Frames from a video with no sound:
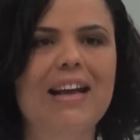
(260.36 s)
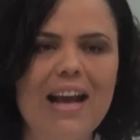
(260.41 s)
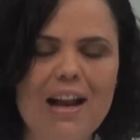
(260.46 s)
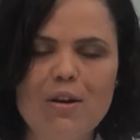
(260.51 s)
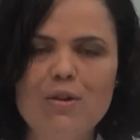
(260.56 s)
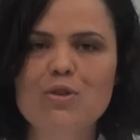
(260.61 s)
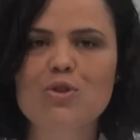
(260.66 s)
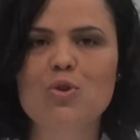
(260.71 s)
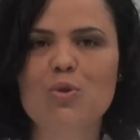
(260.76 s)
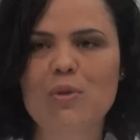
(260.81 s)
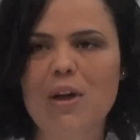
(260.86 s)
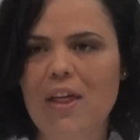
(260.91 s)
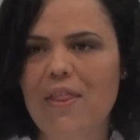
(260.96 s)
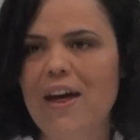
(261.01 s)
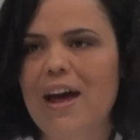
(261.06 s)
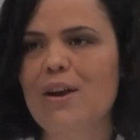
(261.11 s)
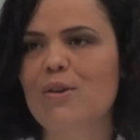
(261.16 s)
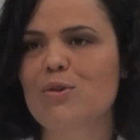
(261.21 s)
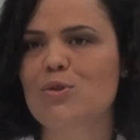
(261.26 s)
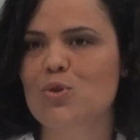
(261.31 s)
que los
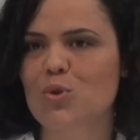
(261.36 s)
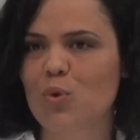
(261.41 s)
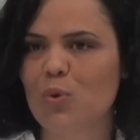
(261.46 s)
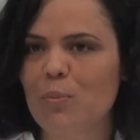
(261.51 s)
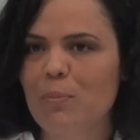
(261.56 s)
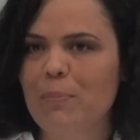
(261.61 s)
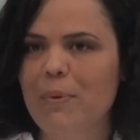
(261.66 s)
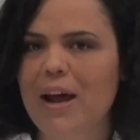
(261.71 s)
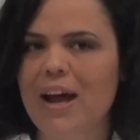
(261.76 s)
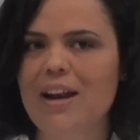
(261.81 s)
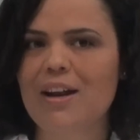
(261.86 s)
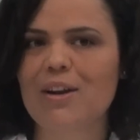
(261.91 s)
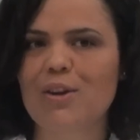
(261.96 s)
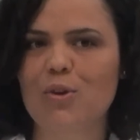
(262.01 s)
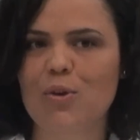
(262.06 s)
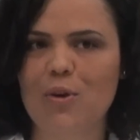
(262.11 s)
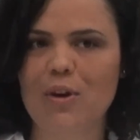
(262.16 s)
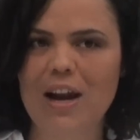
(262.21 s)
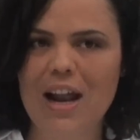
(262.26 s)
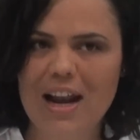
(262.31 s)
ciudadanos cumplan
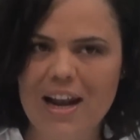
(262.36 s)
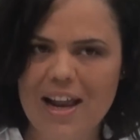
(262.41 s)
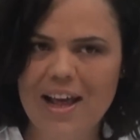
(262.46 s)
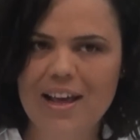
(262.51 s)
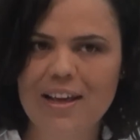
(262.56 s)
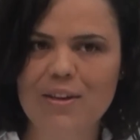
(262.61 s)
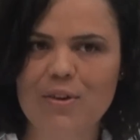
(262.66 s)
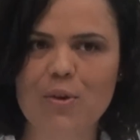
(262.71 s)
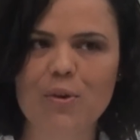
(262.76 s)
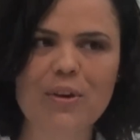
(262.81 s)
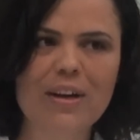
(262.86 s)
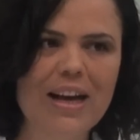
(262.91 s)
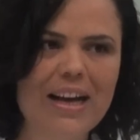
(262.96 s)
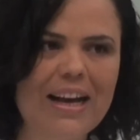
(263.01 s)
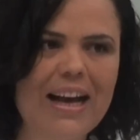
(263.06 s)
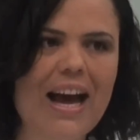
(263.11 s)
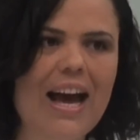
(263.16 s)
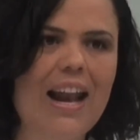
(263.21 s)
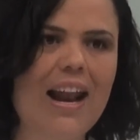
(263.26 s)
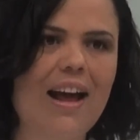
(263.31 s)
con la ley. ¿Con
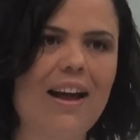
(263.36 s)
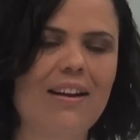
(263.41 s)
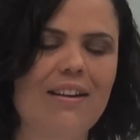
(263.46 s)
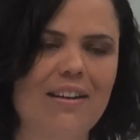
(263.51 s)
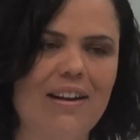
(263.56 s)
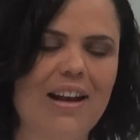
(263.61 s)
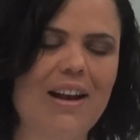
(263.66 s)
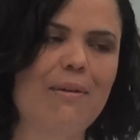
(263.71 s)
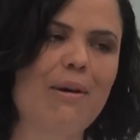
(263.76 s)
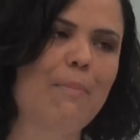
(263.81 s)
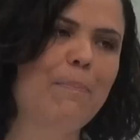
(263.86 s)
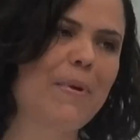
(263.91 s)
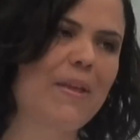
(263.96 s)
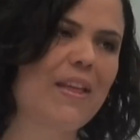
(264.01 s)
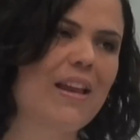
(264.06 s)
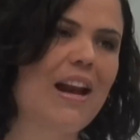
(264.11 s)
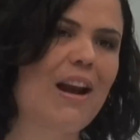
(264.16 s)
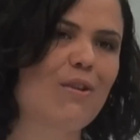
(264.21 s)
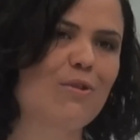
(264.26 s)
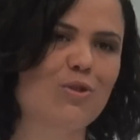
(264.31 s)
qué cara le va a
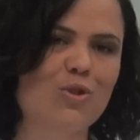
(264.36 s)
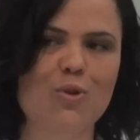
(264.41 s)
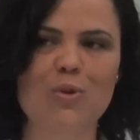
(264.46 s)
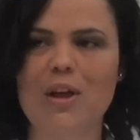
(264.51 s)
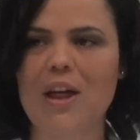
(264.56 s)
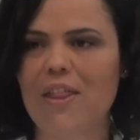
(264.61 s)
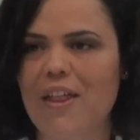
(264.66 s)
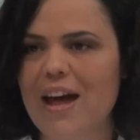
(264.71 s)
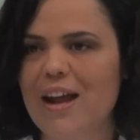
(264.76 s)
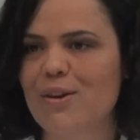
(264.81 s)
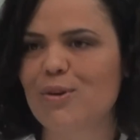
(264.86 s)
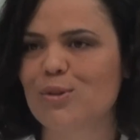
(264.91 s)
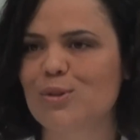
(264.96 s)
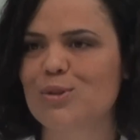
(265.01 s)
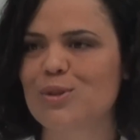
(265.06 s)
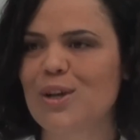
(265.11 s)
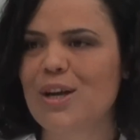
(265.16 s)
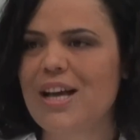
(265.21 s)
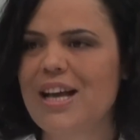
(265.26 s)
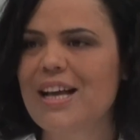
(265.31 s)
pedir a los
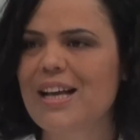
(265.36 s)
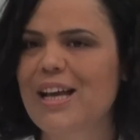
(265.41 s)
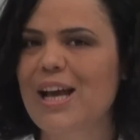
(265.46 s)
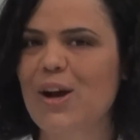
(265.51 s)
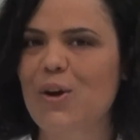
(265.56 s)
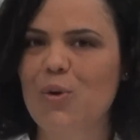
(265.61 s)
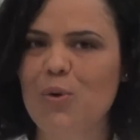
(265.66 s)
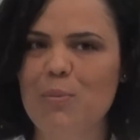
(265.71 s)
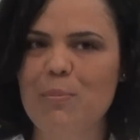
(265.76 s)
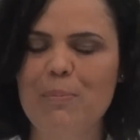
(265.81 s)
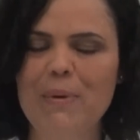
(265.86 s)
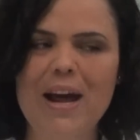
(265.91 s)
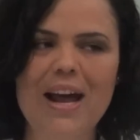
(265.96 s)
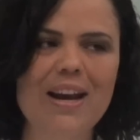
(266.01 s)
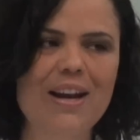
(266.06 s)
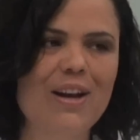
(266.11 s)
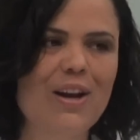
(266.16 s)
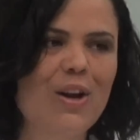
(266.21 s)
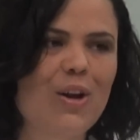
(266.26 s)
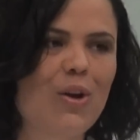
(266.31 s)
ciudadanos que
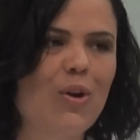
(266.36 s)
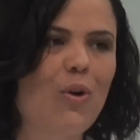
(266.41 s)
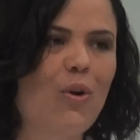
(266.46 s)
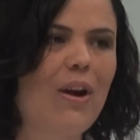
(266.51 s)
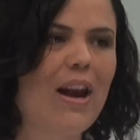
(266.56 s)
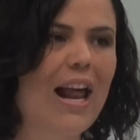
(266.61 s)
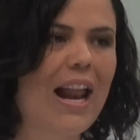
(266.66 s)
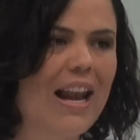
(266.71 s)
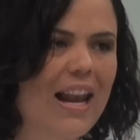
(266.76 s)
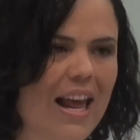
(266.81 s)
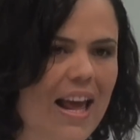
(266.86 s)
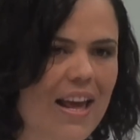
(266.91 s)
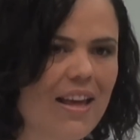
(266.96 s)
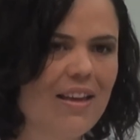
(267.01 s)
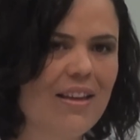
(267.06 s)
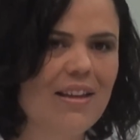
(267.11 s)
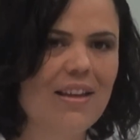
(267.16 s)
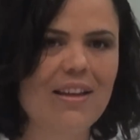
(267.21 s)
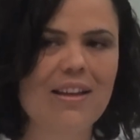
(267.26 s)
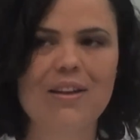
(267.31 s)
cumplan con la
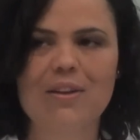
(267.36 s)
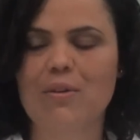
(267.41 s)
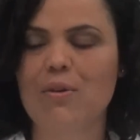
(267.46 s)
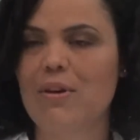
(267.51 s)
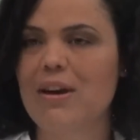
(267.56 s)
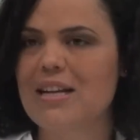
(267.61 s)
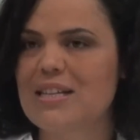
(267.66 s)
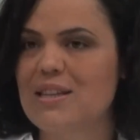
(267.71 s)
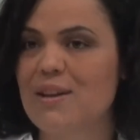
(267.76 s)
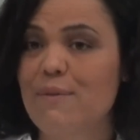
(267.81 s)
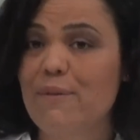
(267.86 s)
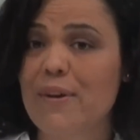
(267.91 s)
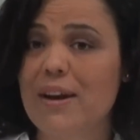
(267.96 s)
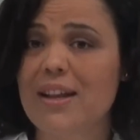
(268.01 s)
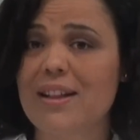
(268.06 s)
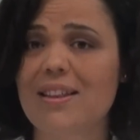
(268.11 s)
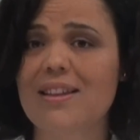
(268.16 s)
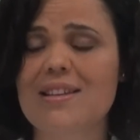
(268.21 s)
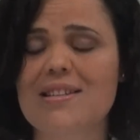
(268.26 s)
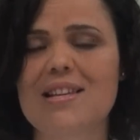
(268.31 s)
ley? con las
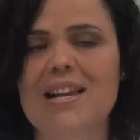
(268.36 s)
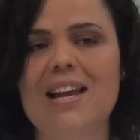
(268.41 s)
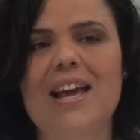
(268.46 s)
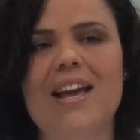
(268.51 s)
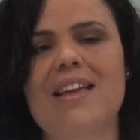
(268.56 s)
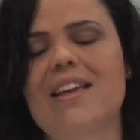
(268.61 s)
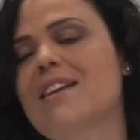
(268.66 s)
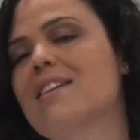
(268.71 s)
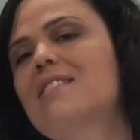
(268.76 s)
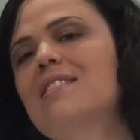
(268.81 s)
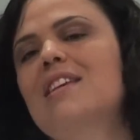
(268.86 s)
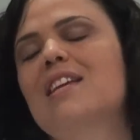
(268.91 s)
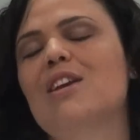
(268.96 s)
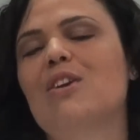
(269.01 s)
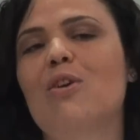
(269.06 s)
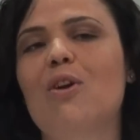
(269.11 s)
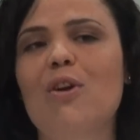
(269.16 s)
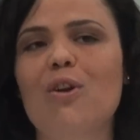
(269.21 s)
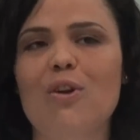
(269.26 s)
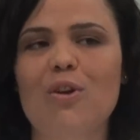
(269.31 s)
diferentes leyes y
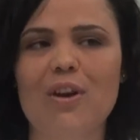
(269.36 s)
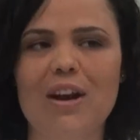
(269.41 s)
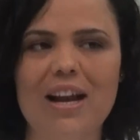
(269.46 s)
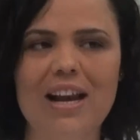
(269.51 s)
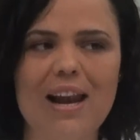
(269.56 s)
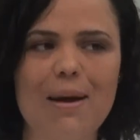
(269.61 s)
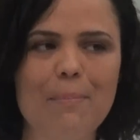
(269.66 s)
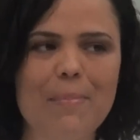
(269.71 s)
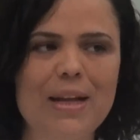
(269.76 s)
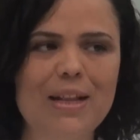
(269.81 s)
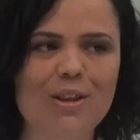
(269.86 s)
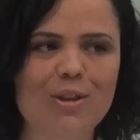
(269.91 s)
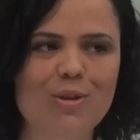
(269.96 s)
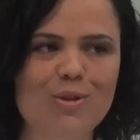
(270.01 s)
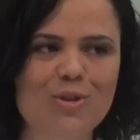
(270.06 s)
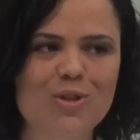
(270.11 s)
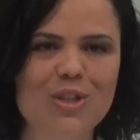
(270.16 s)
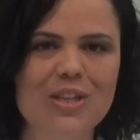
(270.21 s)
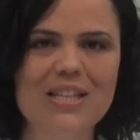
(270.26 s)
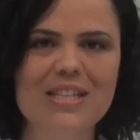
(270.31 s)
con los
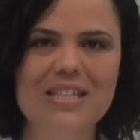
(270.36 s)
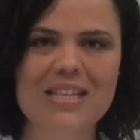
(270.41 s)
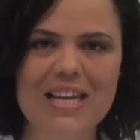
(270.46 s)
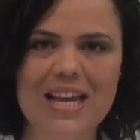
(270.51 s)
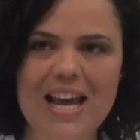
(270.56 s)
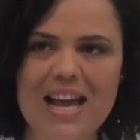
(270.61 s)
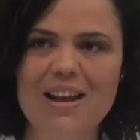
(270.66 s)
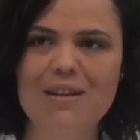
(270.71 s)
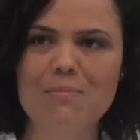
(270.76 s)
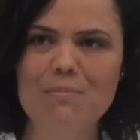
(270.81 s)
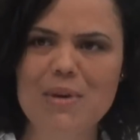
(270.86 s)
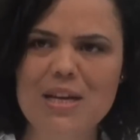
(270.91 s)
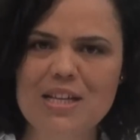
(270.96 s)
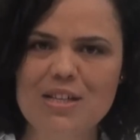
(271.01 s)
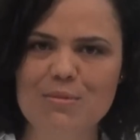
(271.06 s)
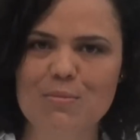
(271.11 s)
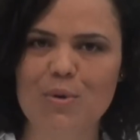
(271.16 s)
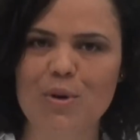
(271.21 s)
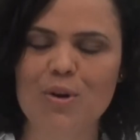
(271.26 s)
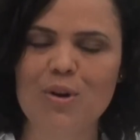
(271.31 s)
reglamentos si él
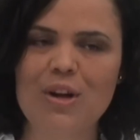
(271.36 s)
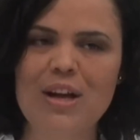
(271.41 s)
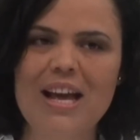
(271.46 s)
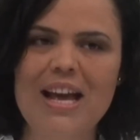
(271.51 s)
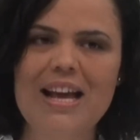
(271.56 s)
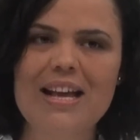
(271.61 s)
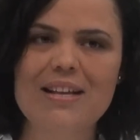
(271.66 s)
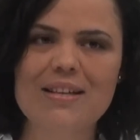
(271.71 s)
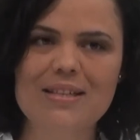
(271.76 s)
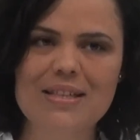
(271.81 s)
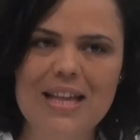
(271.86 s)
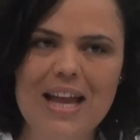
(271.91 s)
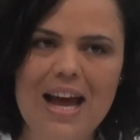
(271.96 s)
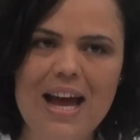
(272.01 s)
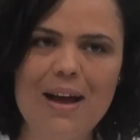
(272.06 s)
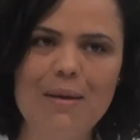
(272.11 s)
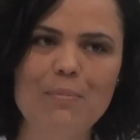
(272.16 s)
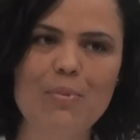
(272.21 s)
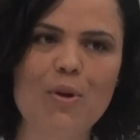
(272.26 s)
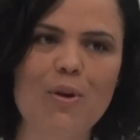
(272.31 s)
mismo
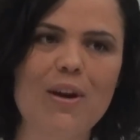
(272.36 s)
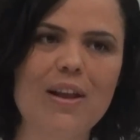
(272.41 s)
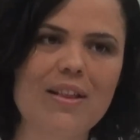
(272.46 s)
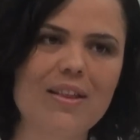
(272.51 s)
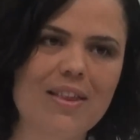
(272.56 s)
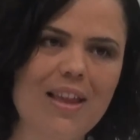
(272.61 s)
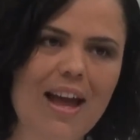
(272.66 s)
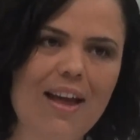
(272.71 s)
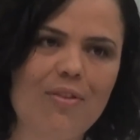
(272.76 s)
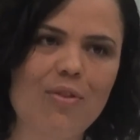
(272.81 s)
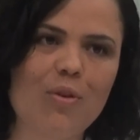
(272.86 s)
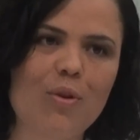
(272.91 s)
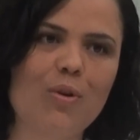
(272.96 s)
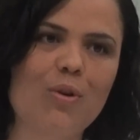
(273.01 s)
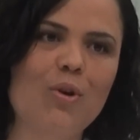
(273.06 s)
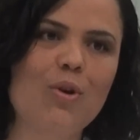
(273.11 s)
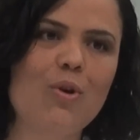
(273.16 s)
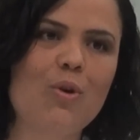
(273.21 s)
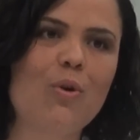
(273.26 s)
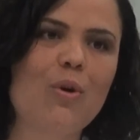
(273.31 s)
está
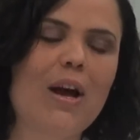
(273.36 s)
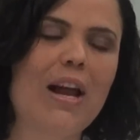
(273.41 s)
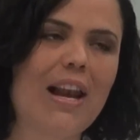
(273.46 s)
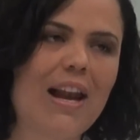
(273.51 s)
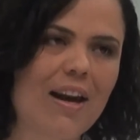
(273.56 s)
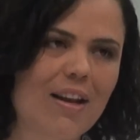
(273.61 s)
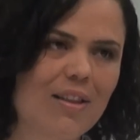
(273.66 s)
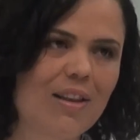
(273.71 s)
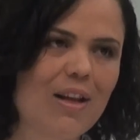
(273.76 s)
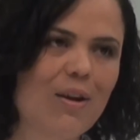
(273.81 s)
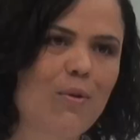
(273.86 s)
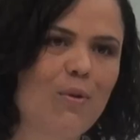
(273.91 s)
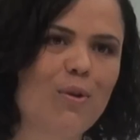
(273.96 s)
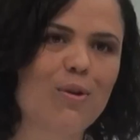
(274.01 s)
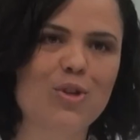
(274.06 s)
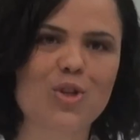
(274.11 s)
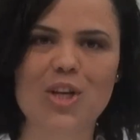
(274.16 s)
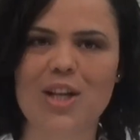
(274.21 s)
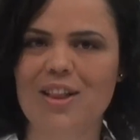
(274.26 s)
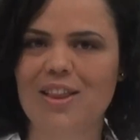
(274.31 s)
violentando el
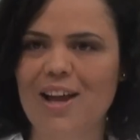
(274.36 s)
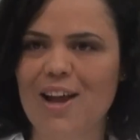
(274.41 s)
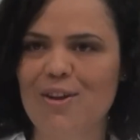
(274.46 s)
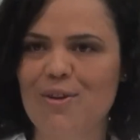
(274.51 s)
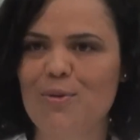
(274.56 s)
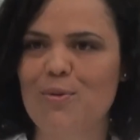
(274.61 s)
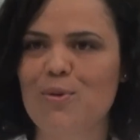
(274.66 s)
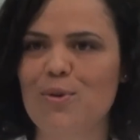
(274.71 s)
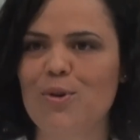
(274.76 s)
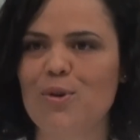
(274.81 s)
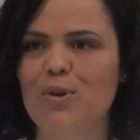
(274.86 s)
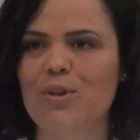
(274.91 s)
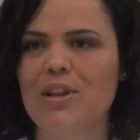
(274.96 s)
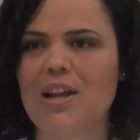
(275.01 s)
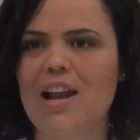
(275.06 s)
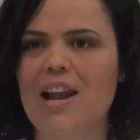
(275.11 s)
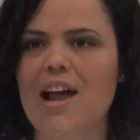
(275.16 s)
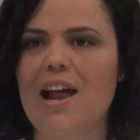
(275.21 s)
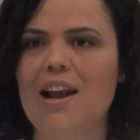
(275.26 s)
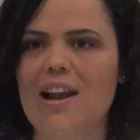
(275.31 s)
artículo 81
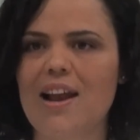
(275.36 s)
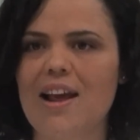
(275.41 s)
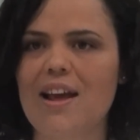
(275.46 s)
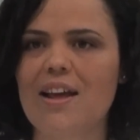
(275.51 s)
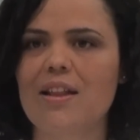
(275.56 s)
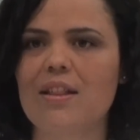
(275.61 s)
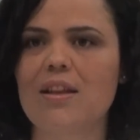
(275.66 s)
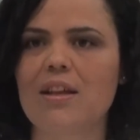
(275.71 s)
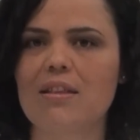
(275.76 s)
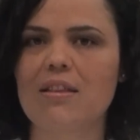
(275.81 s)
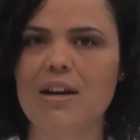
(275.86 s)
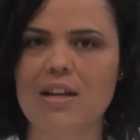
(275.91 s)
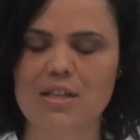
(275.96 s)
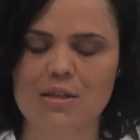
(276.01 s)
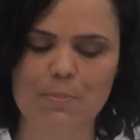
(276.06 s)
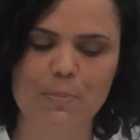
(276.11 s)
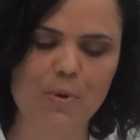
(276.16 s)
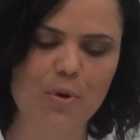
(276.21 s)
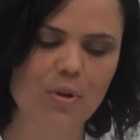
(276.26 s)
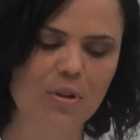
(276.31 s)
de la Ley de
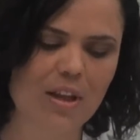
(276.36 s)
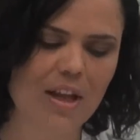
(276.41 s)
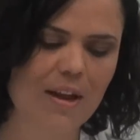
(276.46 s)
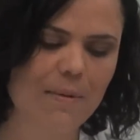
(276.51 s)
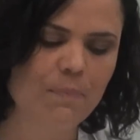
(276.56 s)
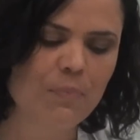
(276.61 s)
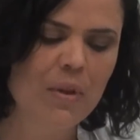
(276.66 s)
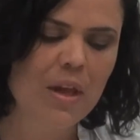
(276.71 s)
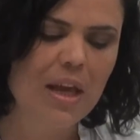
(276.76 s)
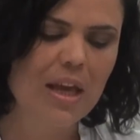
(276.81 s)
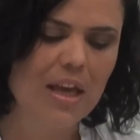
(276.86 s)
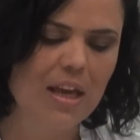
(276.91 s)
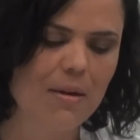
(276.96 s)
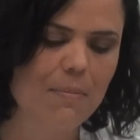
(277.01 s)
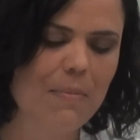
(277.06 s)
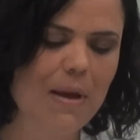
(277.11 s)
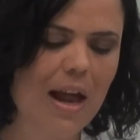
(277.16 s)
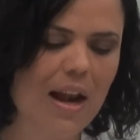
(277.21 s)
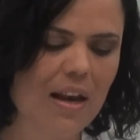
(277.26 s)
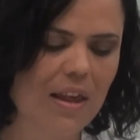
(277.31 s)
Transporte y
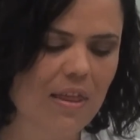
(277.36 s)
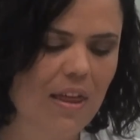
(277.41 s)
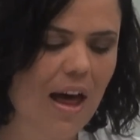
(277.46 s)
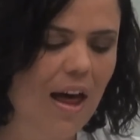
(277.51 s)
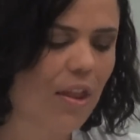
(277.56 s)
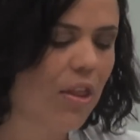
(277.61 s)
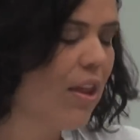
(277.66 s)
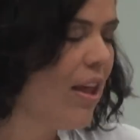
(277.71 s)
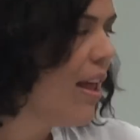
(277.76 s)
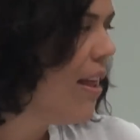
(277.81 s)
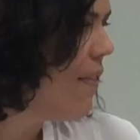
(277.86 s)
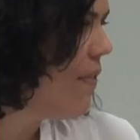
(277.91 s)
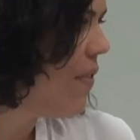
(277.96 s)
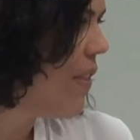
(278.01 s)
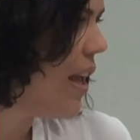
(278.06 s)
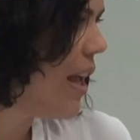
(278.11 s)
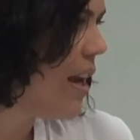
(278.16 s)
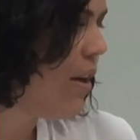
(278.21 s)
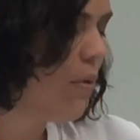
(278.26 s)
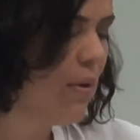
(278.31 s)
Vialidad
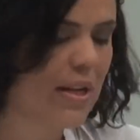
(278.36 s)
de